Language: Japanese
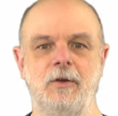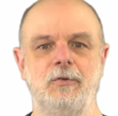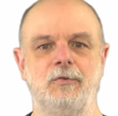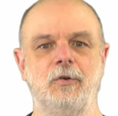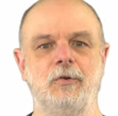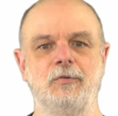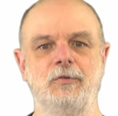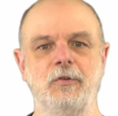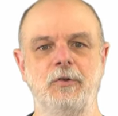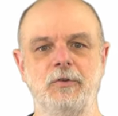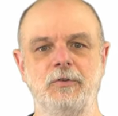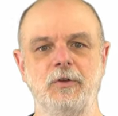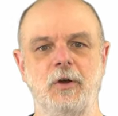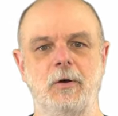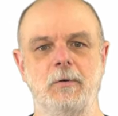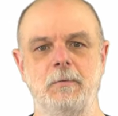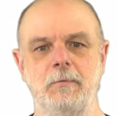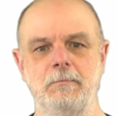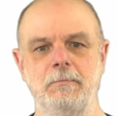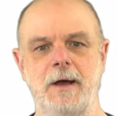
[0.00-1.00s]
そうする
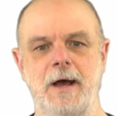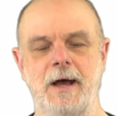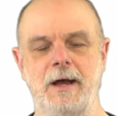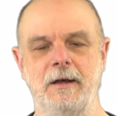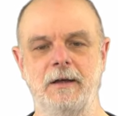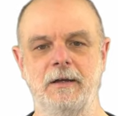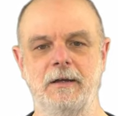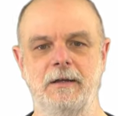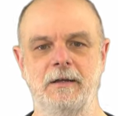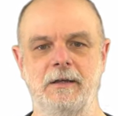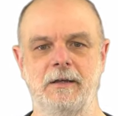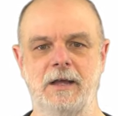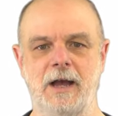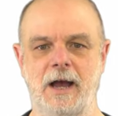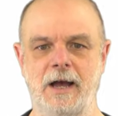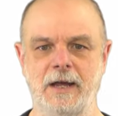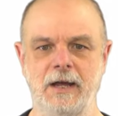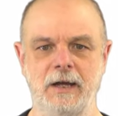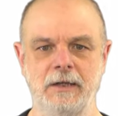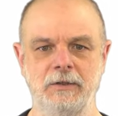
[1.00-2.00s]
と、まあ、
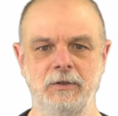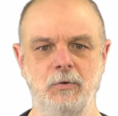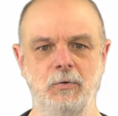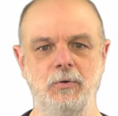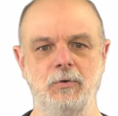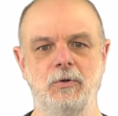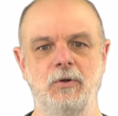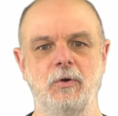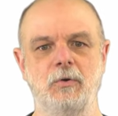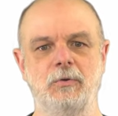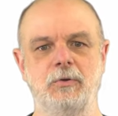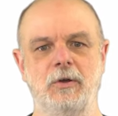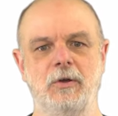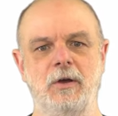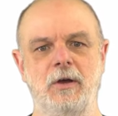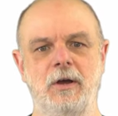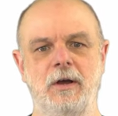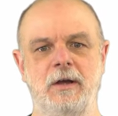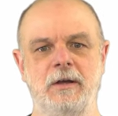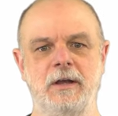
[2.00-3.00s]
考えておくこと
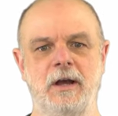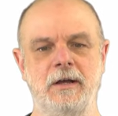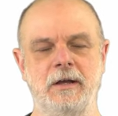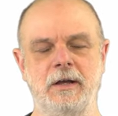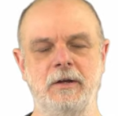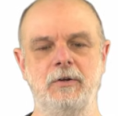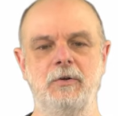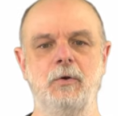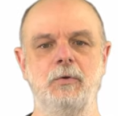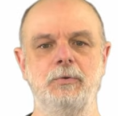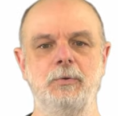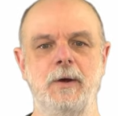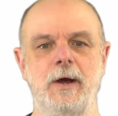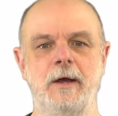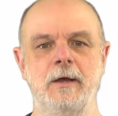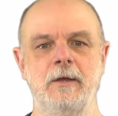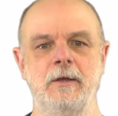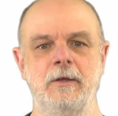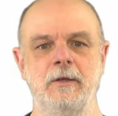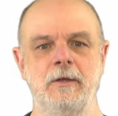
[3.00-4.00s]
か、考えること
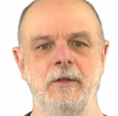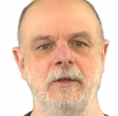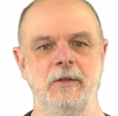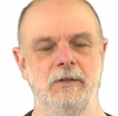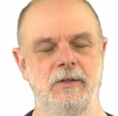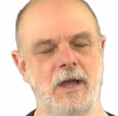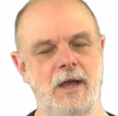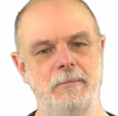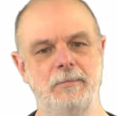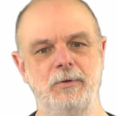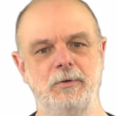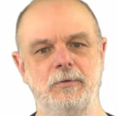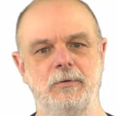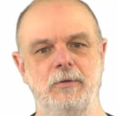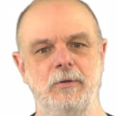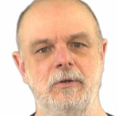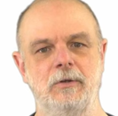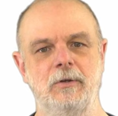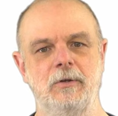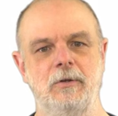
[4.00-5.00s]
は、多分、
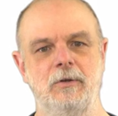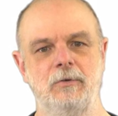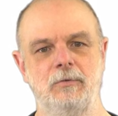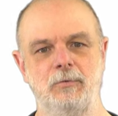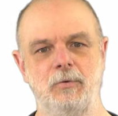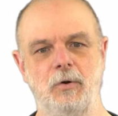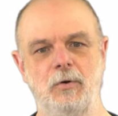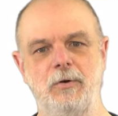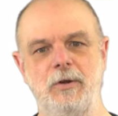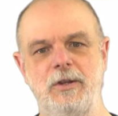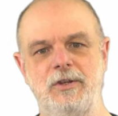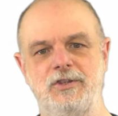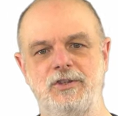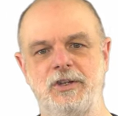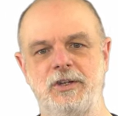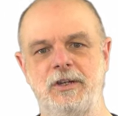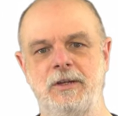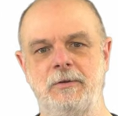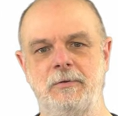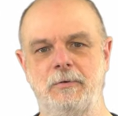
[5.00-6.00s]
ロー
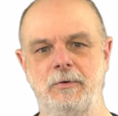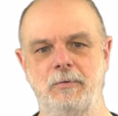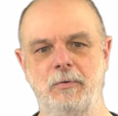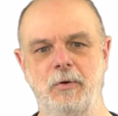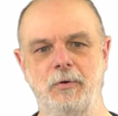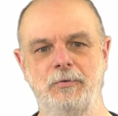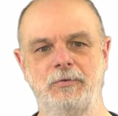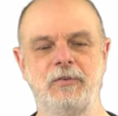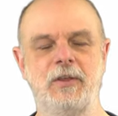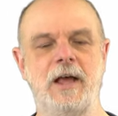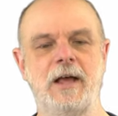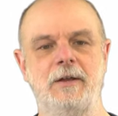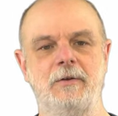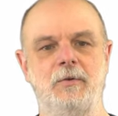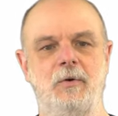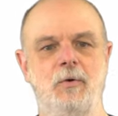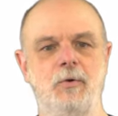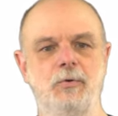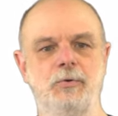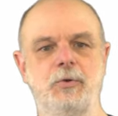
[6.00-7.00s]
1、ロー
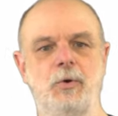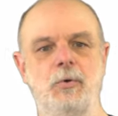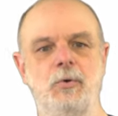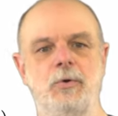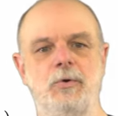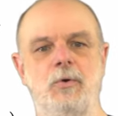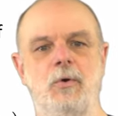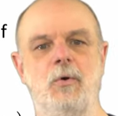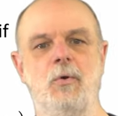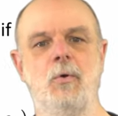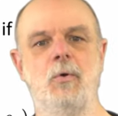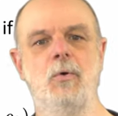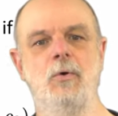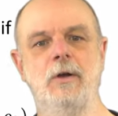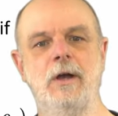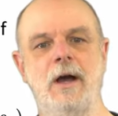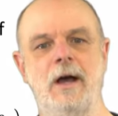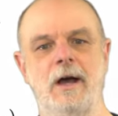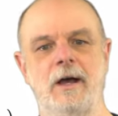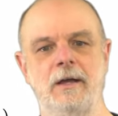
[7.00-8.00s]
3を取る方
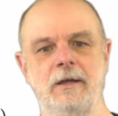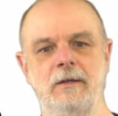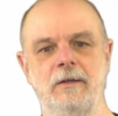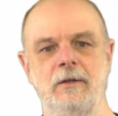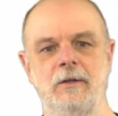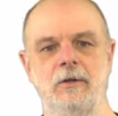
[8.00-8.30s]
が、